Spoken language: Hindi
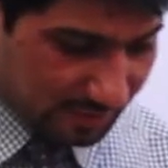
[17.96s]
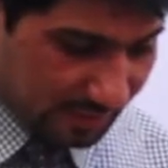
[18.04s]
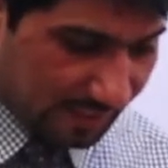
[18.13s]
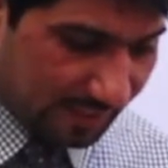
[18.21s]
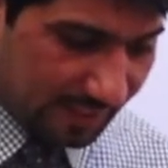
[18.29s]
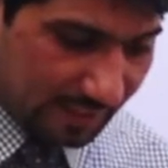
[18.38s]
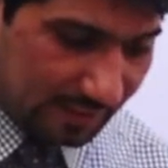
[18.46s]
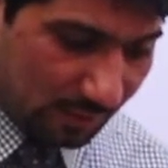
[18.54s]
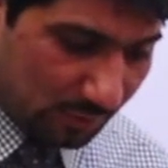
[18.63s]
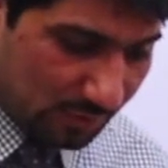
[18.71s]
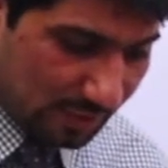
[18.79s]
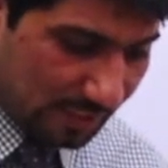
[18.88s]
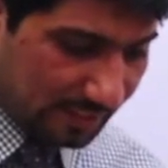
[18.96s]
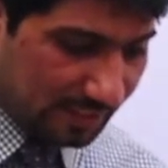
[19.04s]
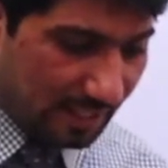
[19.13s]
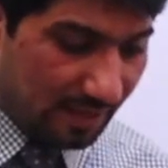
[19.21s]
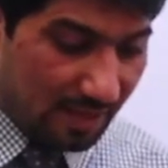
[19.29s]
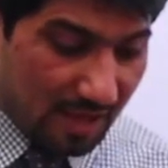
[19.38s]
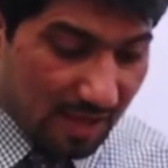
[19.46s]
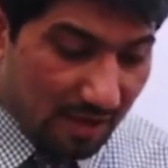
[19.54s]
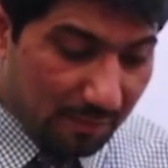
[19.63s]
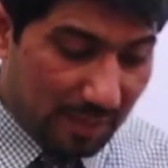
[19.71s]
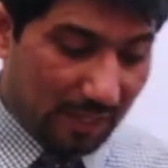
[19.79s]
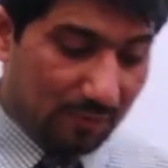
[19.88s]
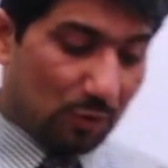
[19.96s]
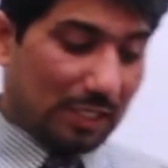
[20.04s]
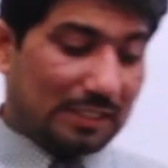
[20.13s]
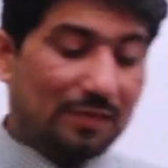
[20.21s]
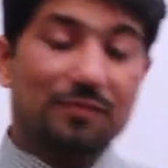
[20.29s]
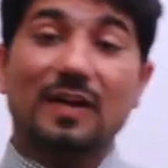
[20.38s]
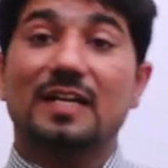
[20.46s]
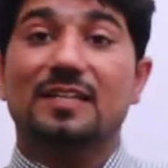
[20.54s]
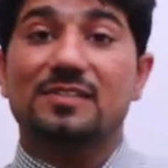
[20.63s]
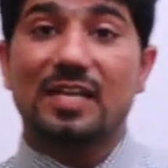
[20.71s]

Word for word: में जिक्र किया था उससे रिलेटेड है पहले वो कहता है फाइंड द